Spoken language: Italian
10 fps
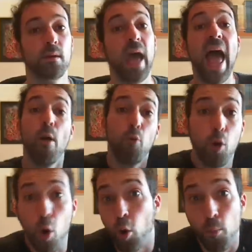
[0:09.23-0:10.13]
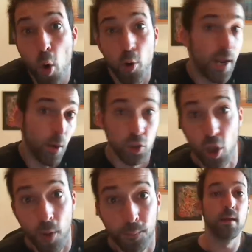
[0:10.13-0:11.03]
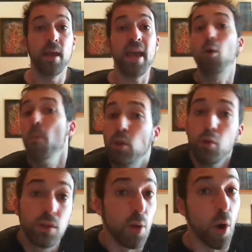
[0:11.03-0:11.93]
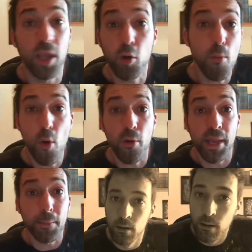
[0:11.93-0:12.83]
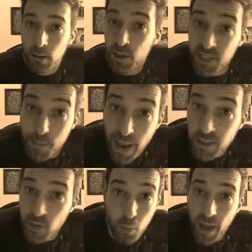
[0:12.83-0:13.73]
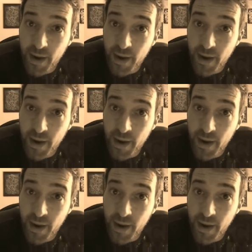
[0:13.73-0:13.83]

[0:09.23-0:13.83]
È un luogo comune, lo so, e come tutti i luoghi comuni si basa sulla